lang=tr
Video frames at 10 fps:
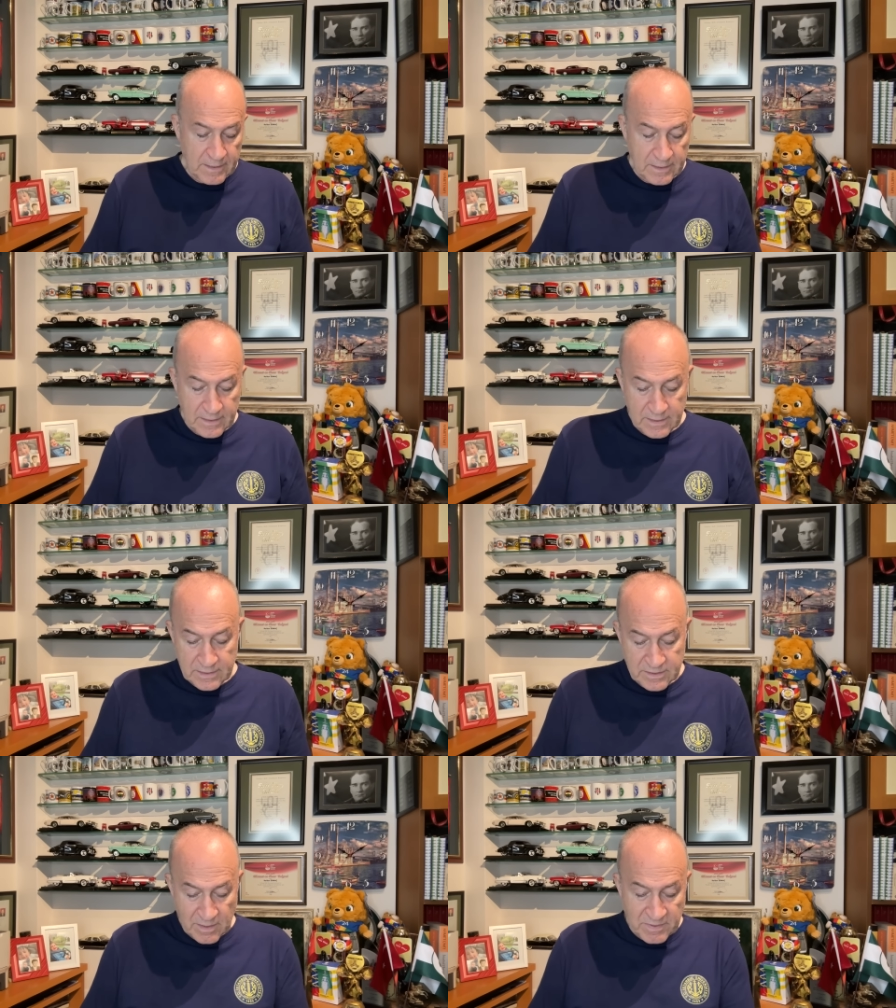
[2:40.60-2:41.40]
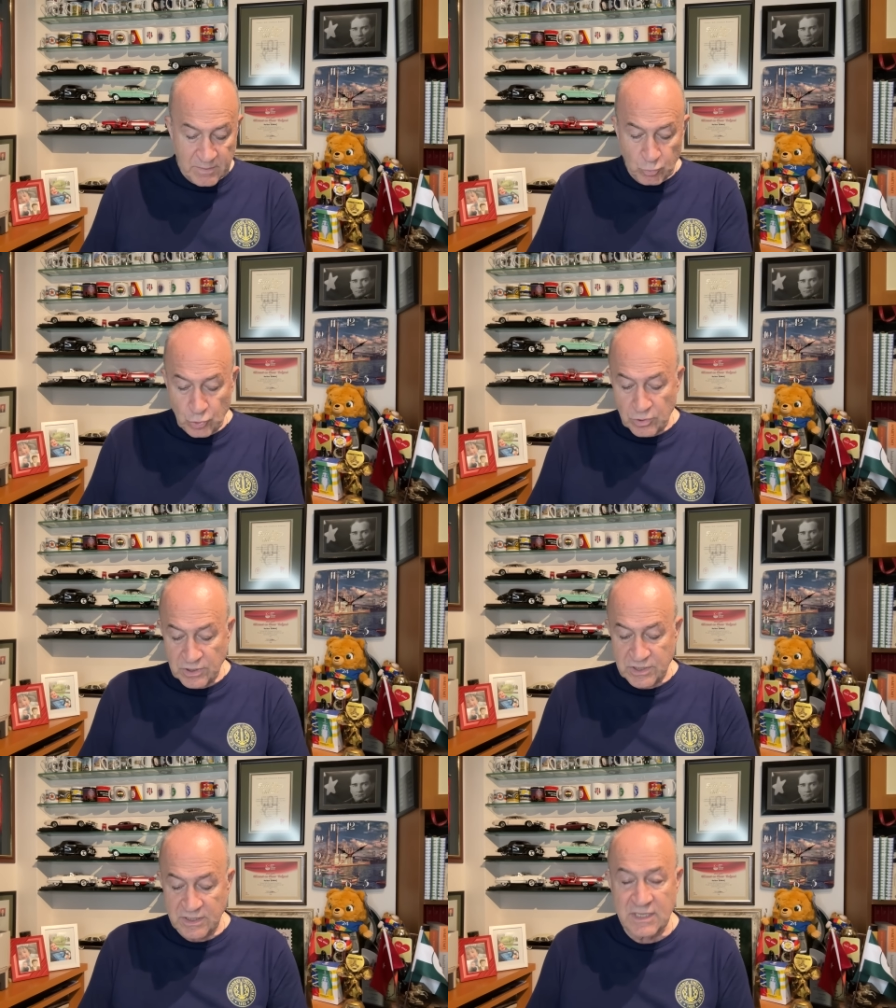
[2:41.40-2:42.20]
Ee, tabii bunun
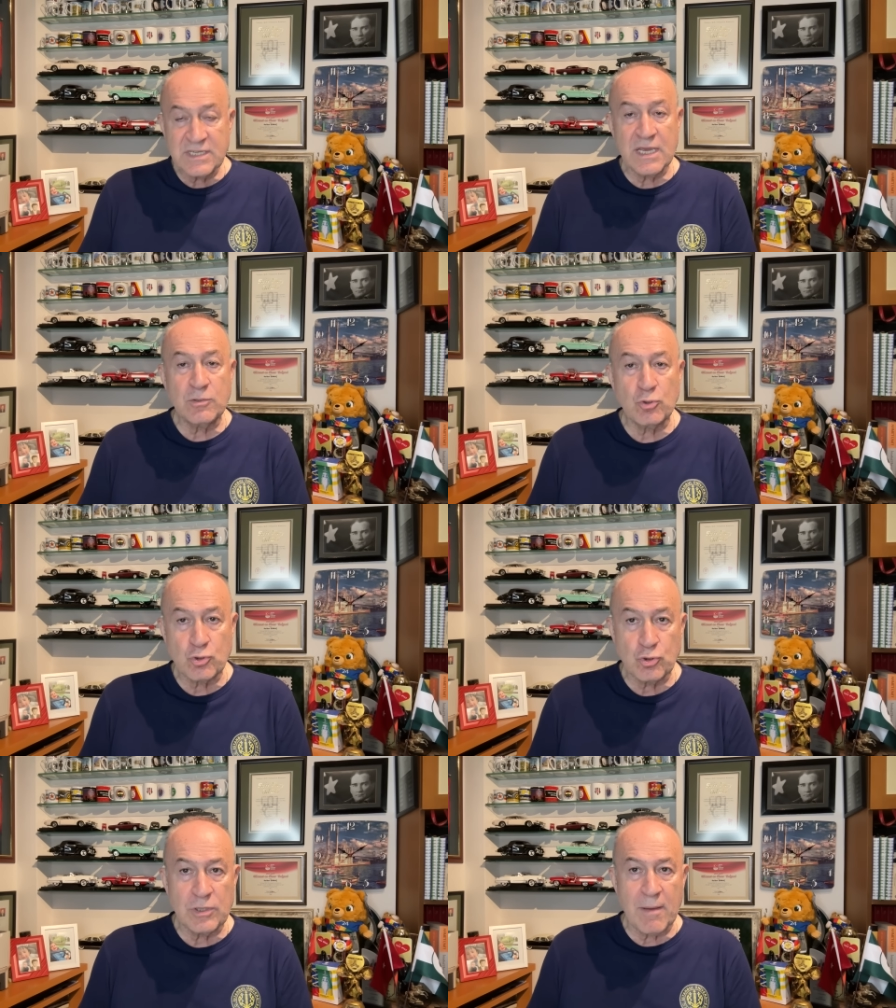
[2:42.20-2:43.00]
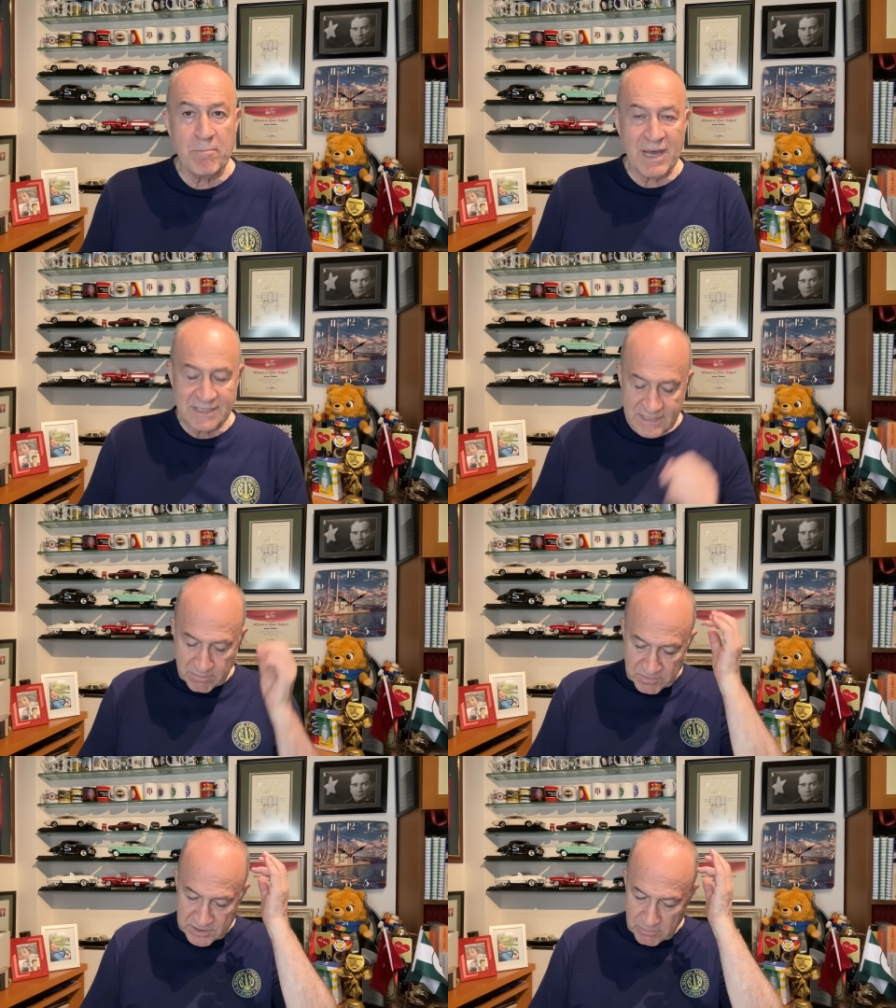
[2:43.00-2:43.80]
dışında Cenk Tosun'dan
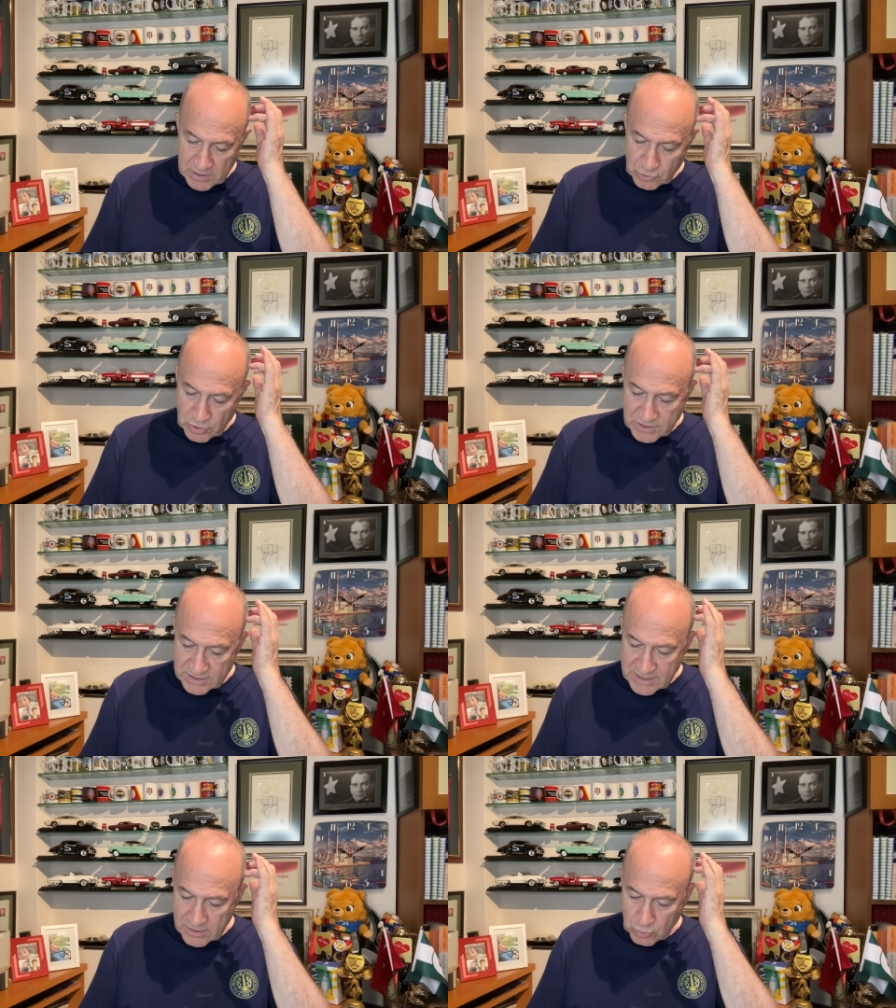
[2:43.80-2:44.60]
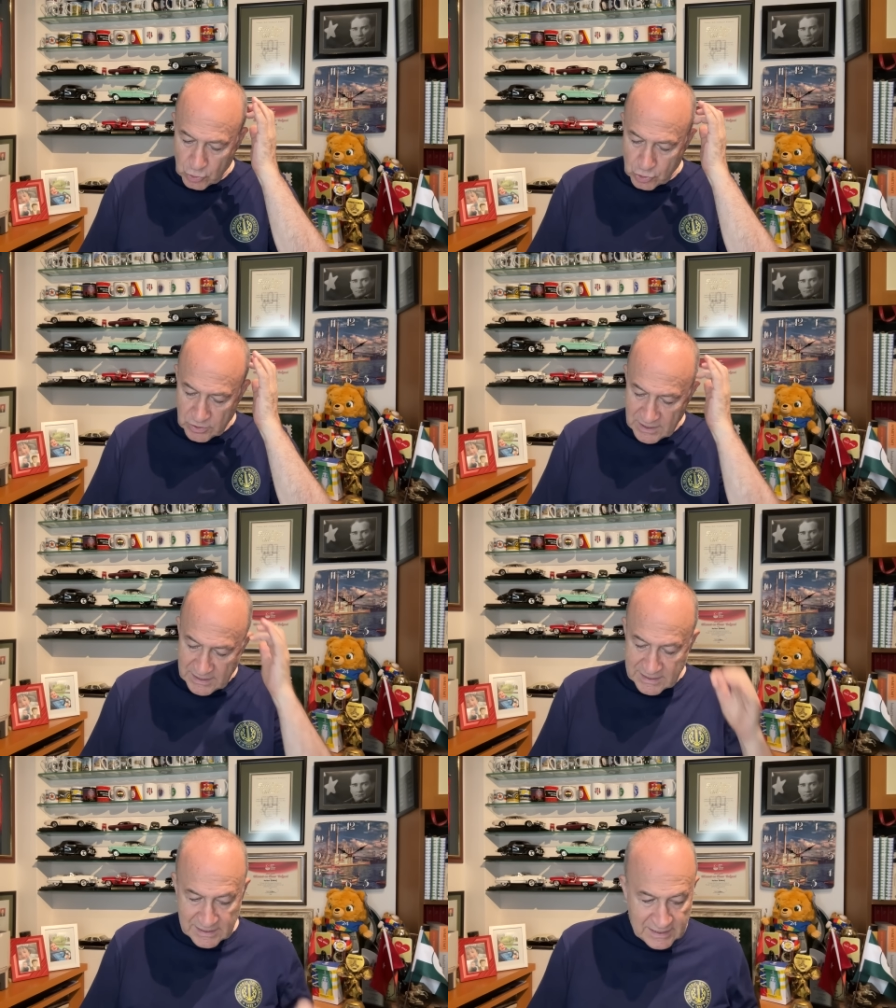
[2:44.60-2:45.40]
bahsetmiştim az önce. Cenk Tosun'la
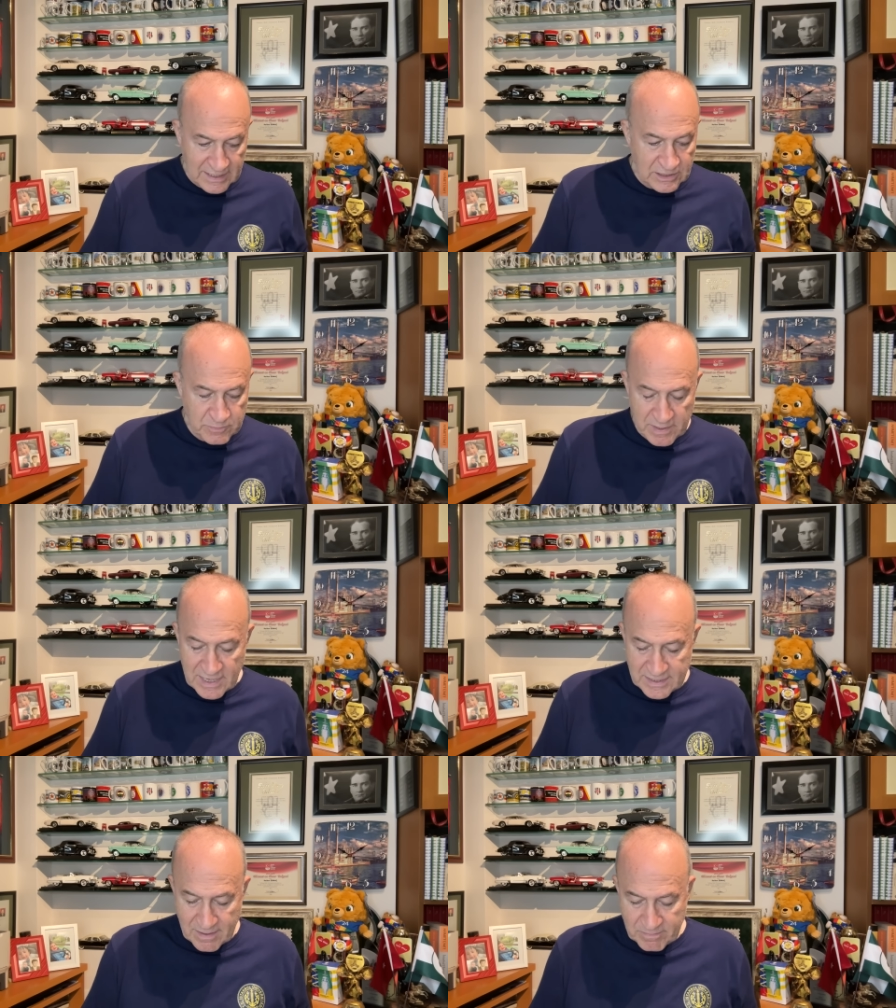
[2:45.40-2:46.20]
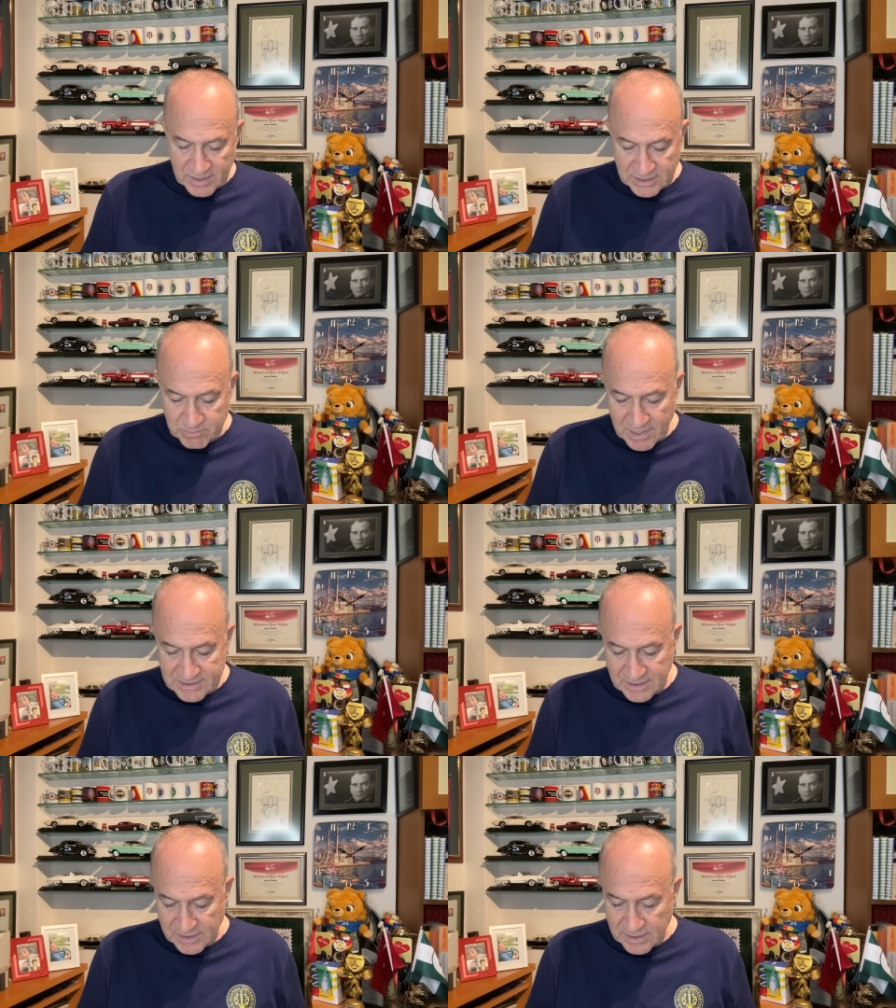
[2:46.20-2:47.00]
ilgili gelişmelerden biraz
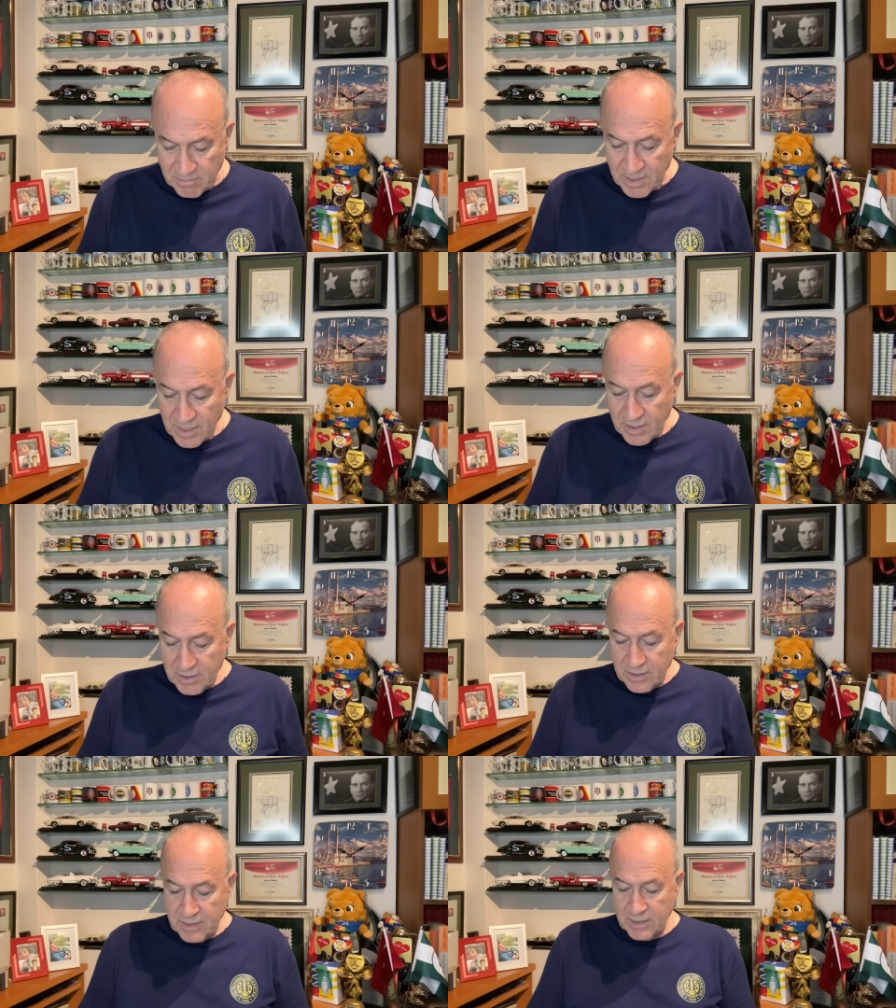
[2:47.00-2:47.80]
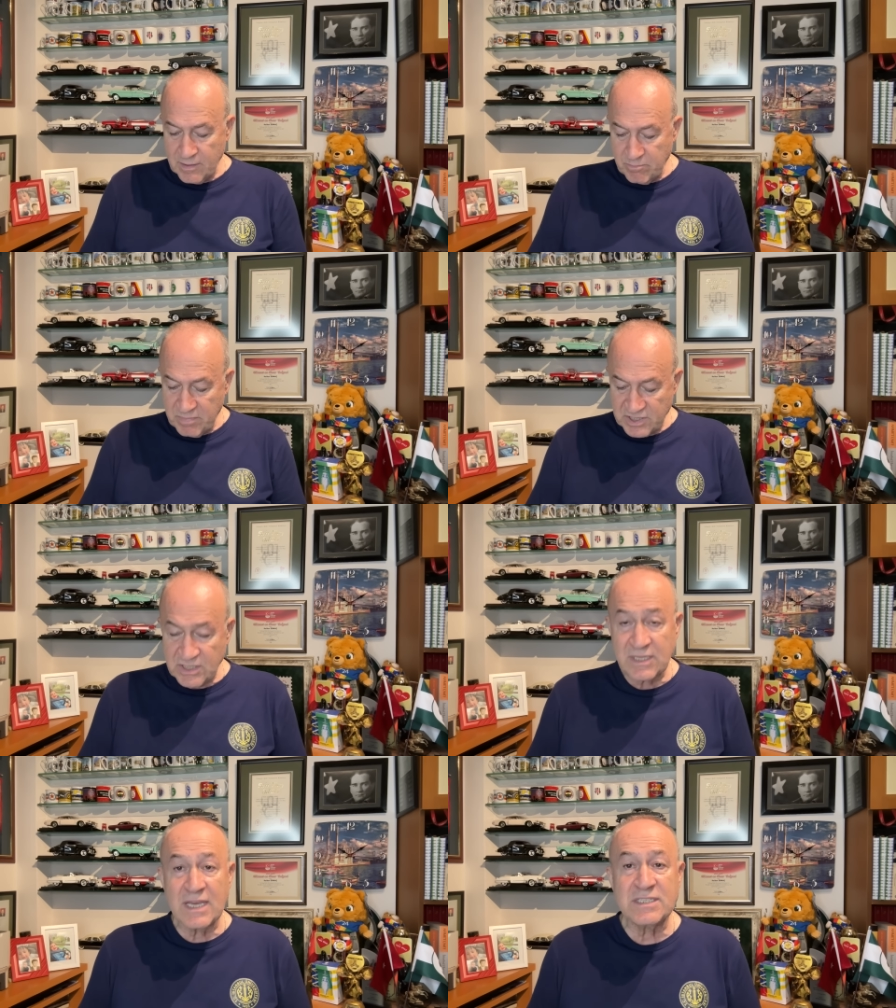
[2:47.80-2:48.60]
bahsedelim. Ee,
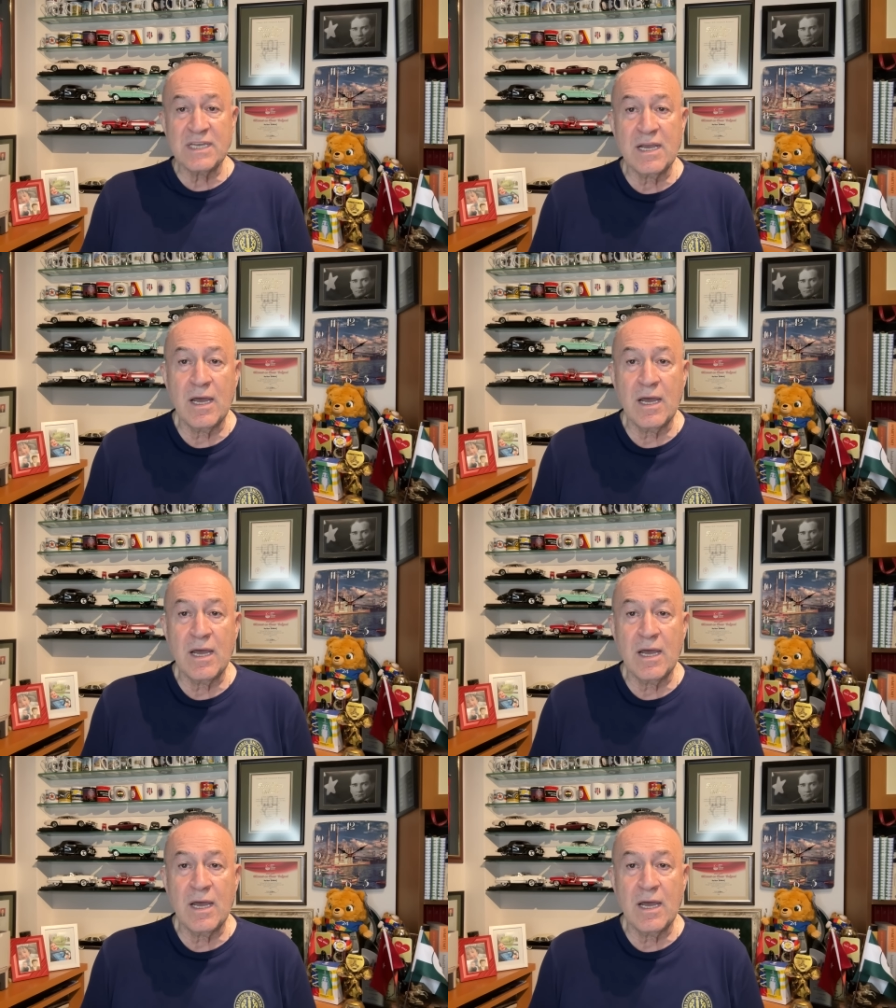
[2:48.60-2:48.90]
Beşiktaş'ta